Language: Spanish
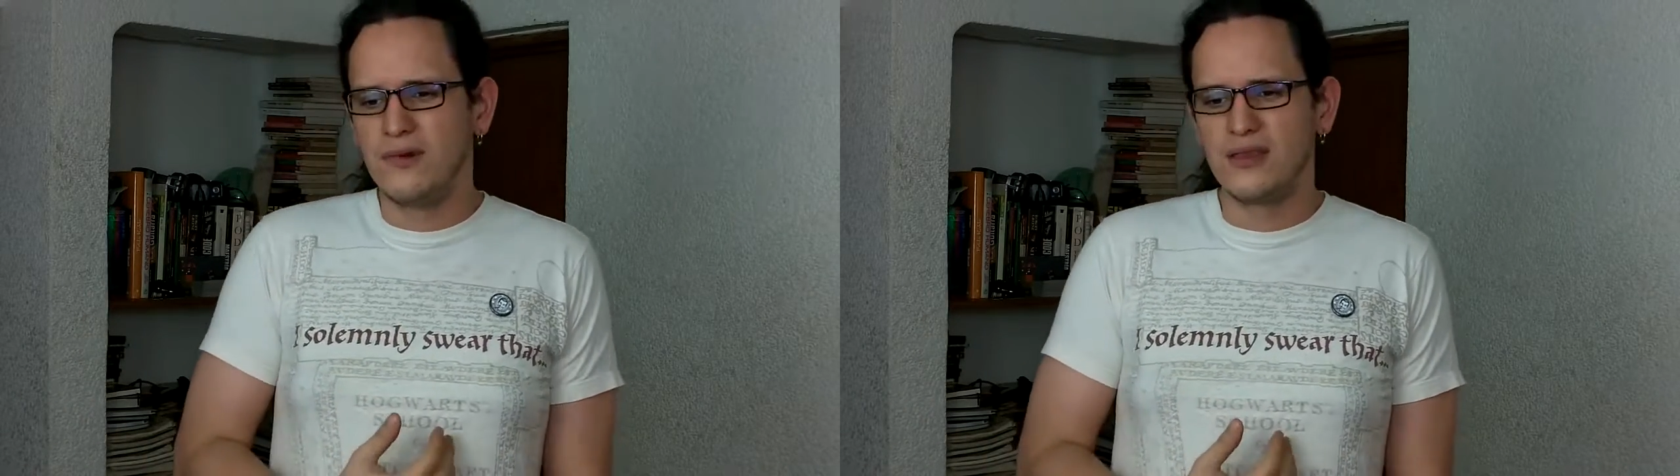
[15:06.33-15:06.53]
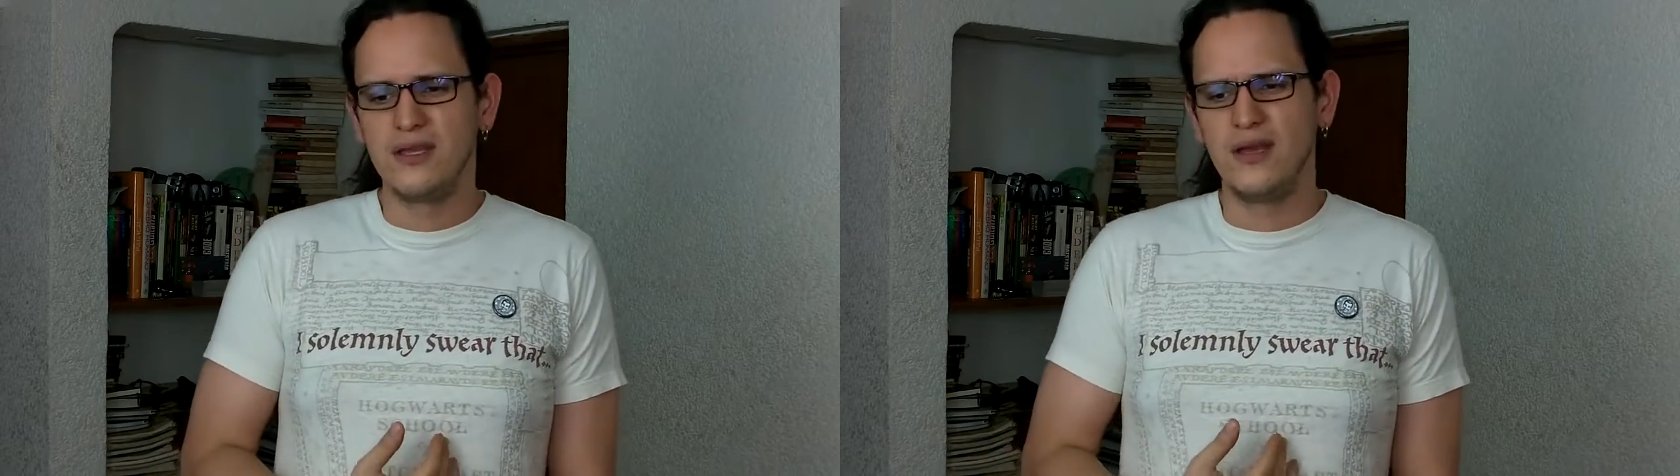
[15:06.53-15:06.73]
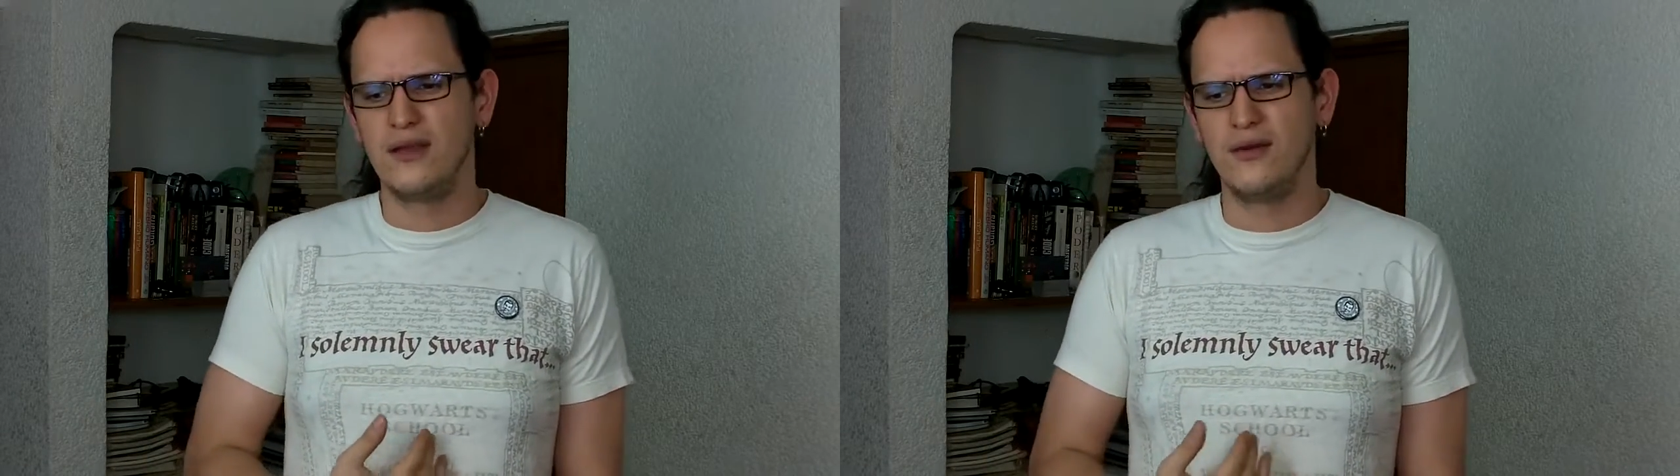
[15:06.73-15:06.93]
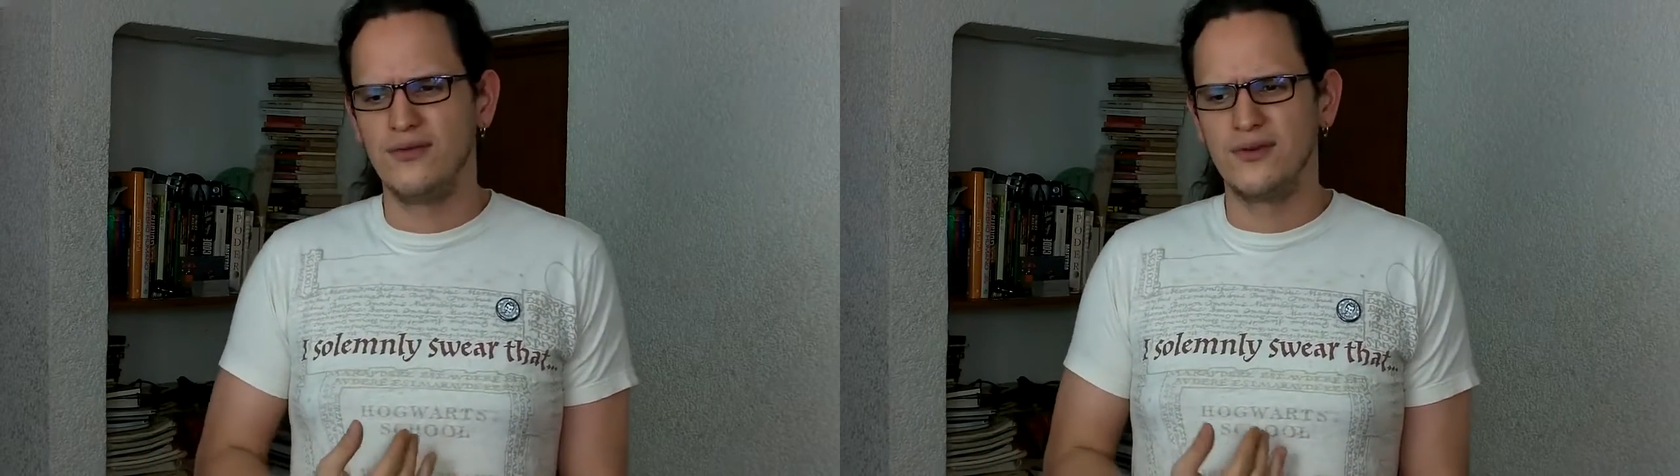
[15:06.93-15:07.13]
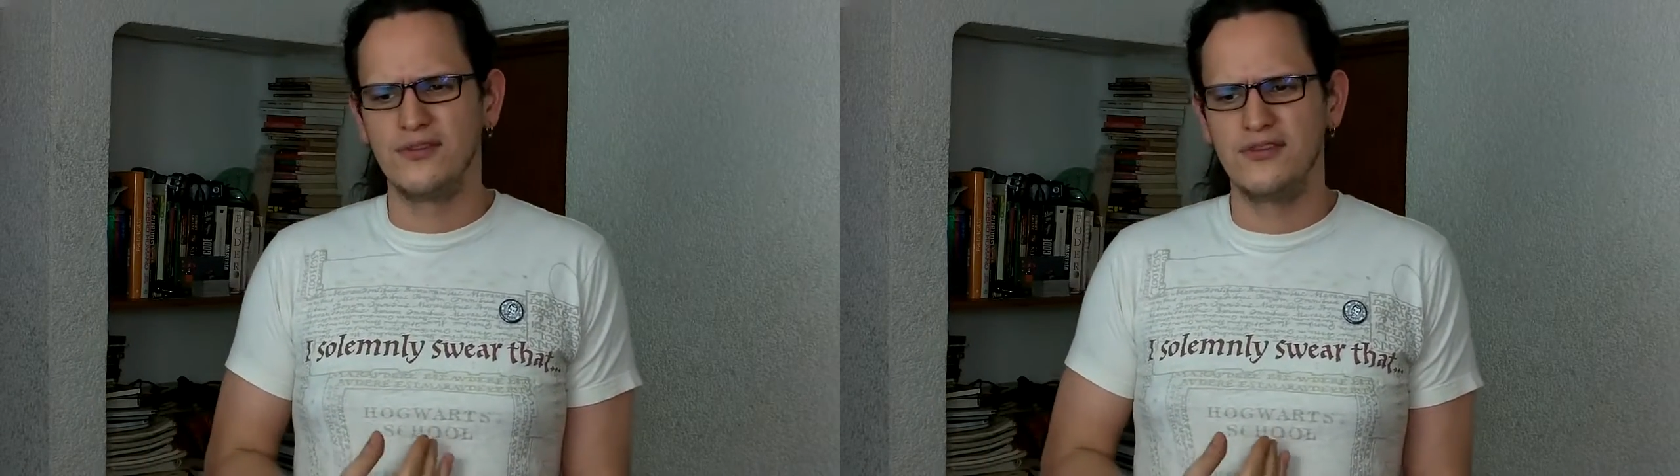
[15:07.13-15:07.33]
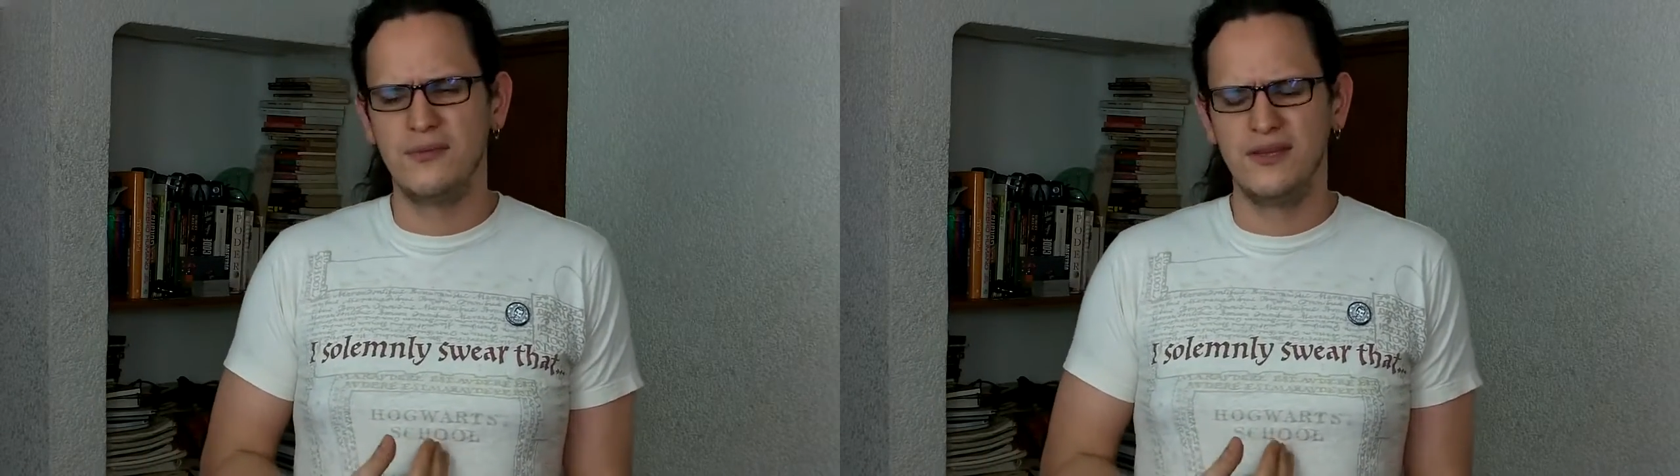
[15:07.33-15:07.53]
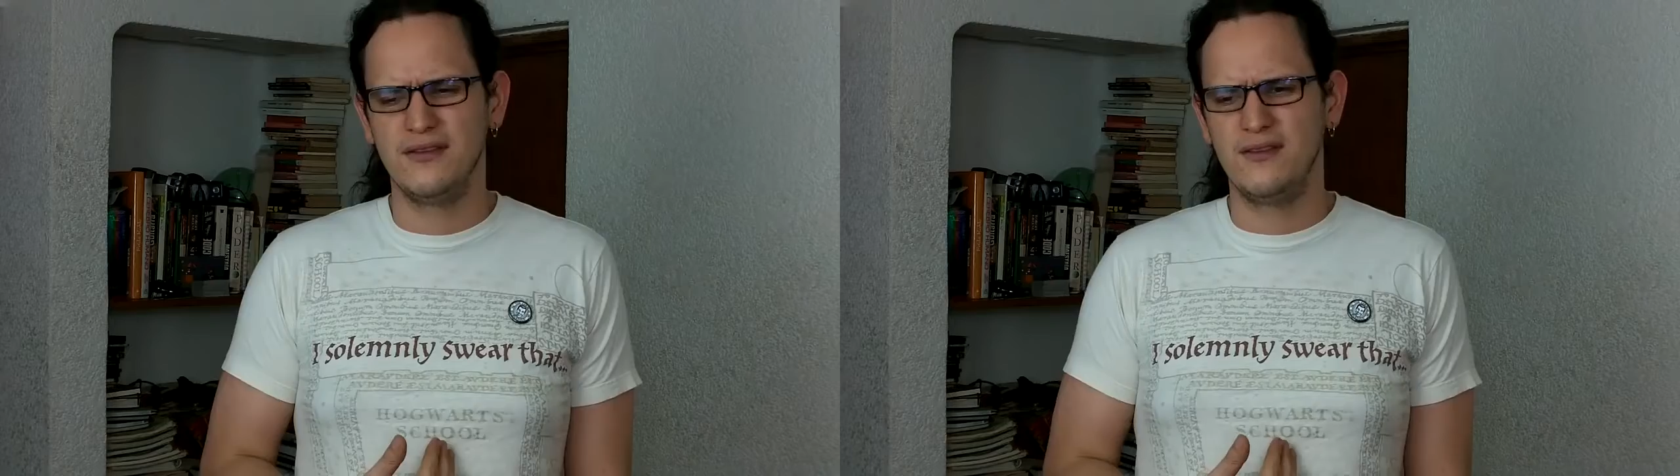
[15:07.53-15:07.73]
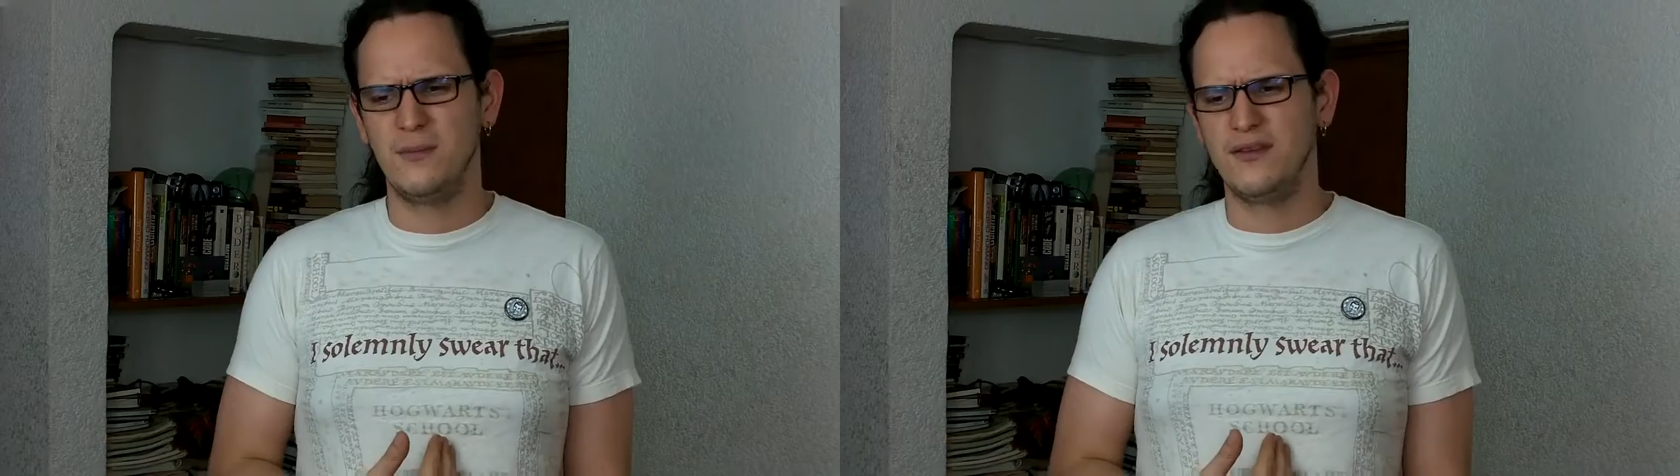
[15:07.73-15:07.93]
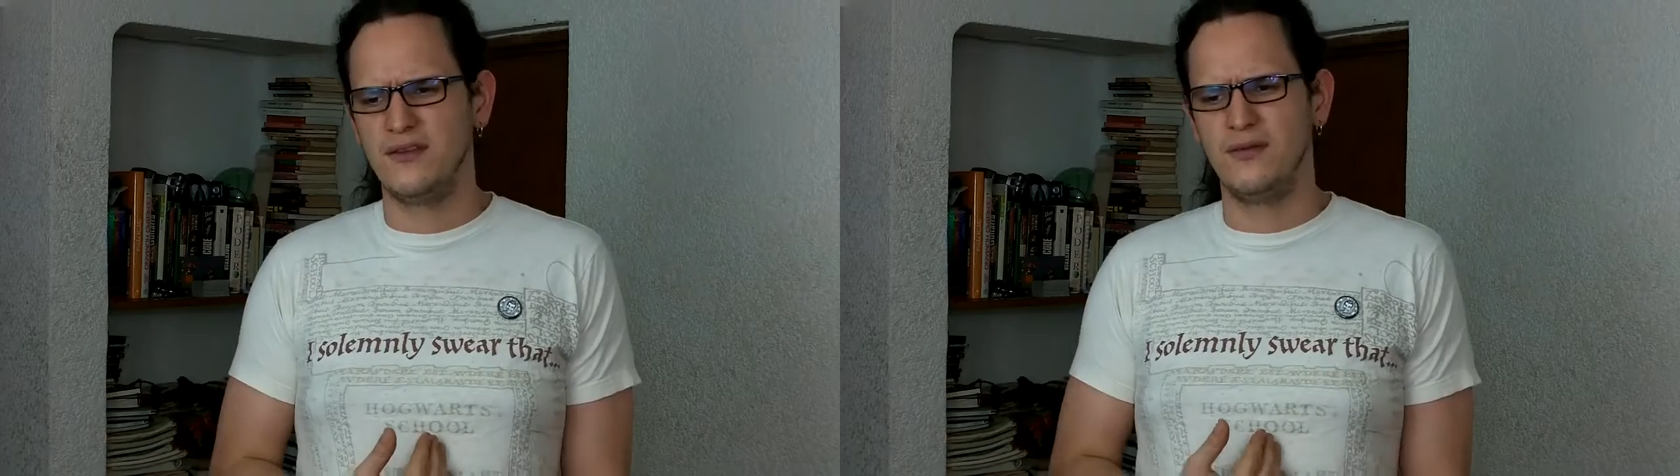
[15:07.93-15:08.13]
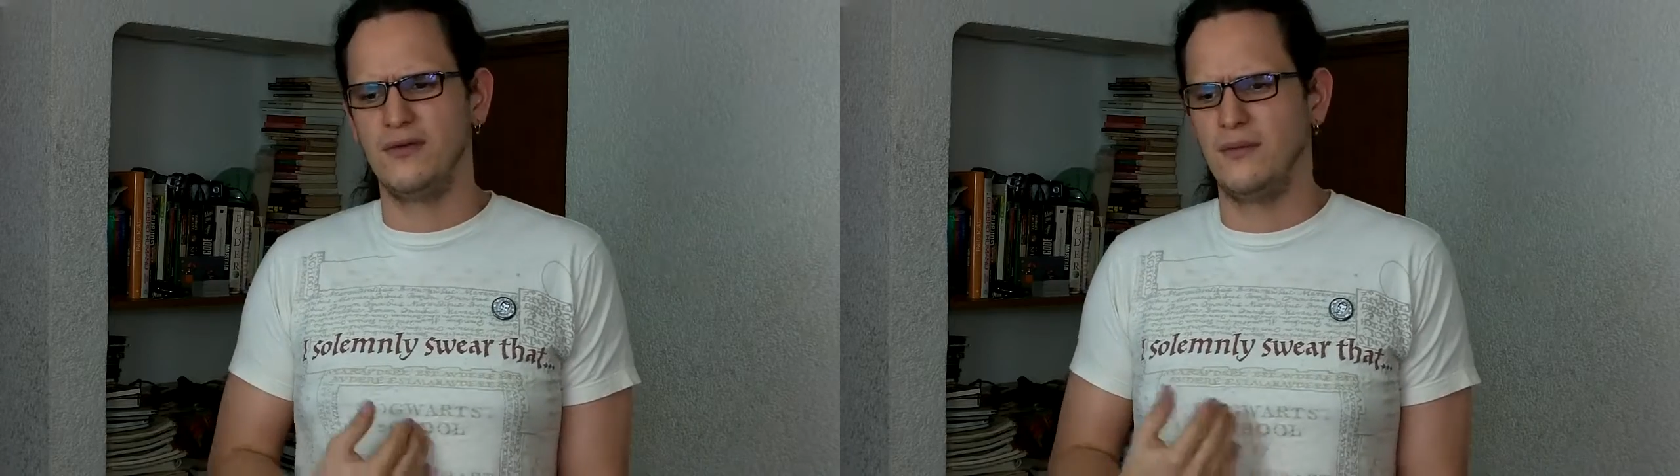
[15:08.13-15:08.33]
una chica que no forzosamente esté
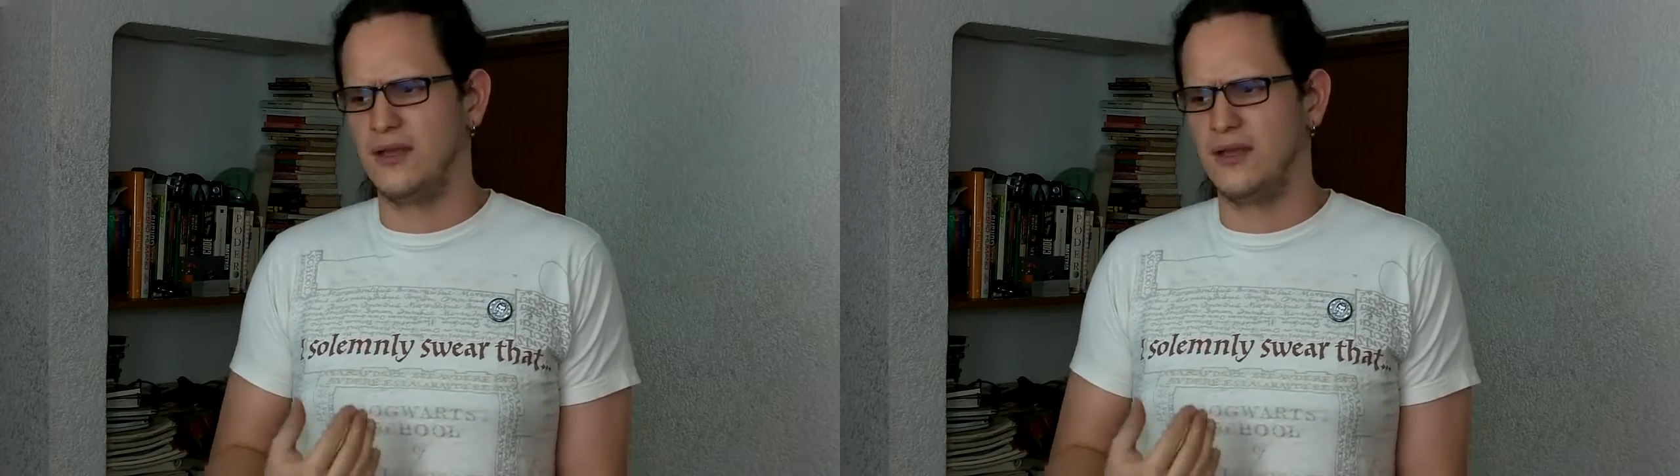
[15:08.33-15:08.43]
pensando